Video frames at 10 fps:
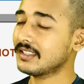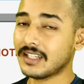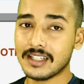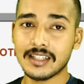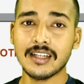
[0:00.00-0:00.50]
के
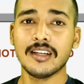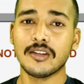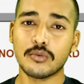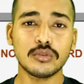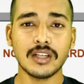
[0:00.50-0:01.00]
चलिए
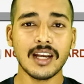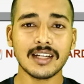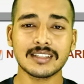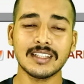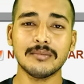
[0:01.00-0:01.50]
कुछ
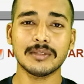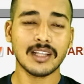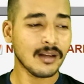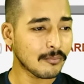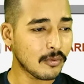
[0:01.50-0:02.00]
अलग से
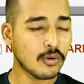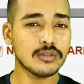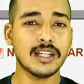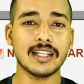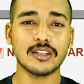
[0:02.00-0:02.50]
मतलब
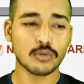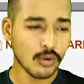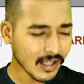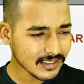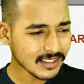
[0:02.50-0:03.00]
बहुत ज़्यादा
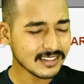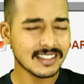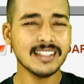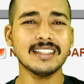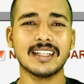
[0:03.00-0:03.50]
थोड़ा सा
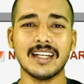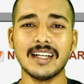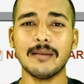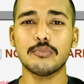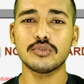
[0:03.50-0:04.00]
चेंज
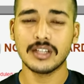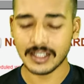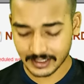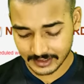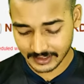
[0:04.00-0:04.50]
करेगा
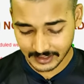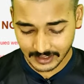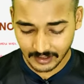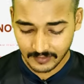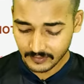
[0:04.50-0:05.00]
पूछने का
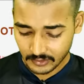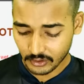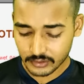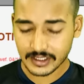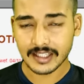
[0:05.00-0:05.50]
तरीका
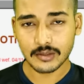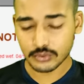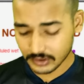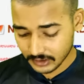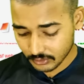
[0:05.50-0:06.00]
और ज़्यादा
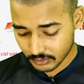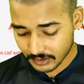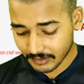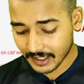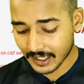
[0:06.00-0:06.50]
कुछ नहीं
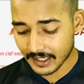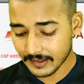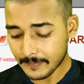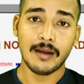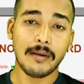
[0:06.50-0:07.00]
होने वाला
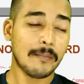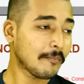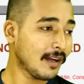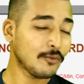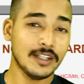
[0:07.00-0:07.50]
है अब
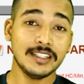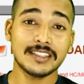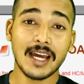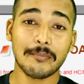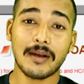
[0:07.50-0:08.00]
आपका वही
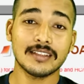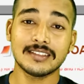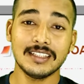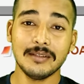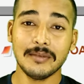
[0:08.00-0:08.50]
चार पांच
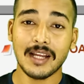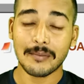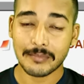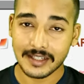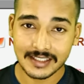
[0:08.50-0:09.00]
दिन में
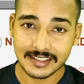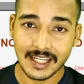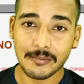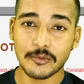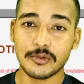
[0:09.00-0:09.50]
आपका
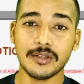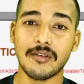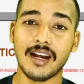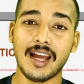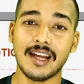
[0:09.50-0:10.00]
एग्जाम होने
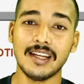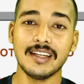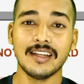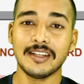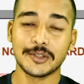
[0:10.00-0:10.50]
वाला है
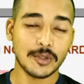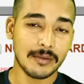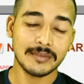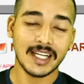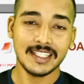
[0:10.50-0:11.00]
तो
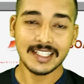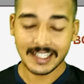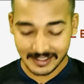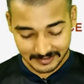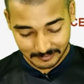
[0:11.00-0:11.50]
आप
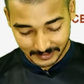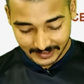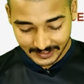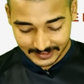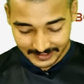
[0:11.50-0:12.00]
जाइएगा
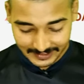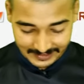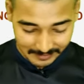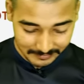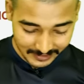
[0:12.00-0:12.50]
बढ़िया से
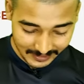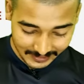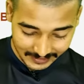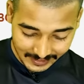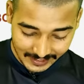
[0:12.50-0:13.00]
एग्जाम दे
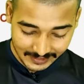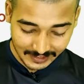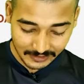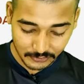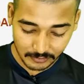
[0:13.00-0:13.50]
करके
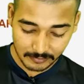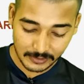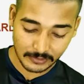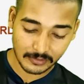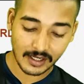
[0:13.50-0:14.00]
आइएगा जो भी
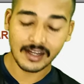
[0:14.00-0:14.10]
होगा